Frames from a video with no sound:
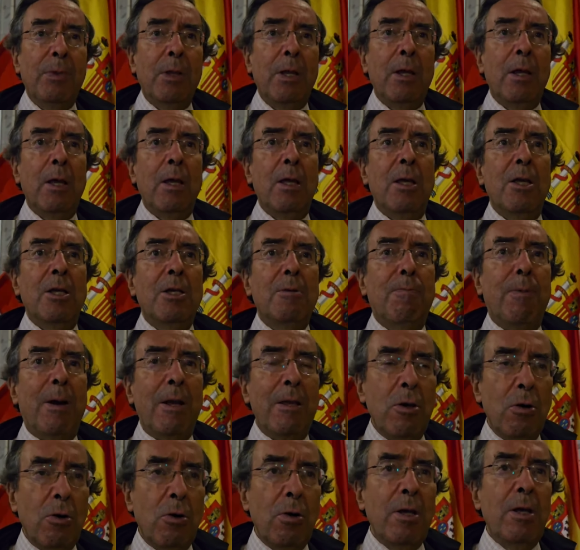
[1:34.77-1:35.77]
de
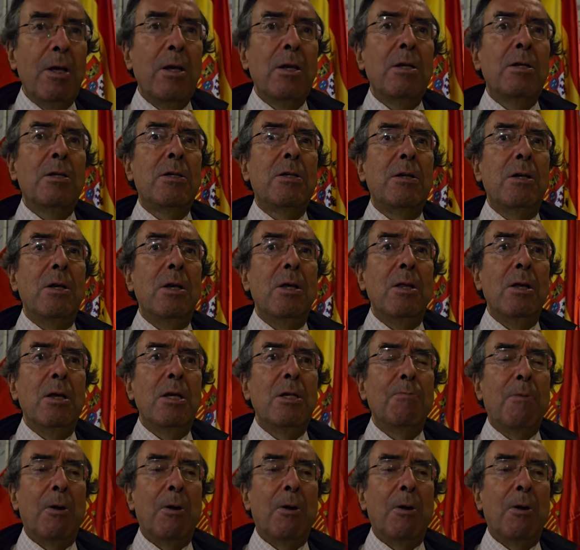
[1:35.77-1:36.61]
españoles y de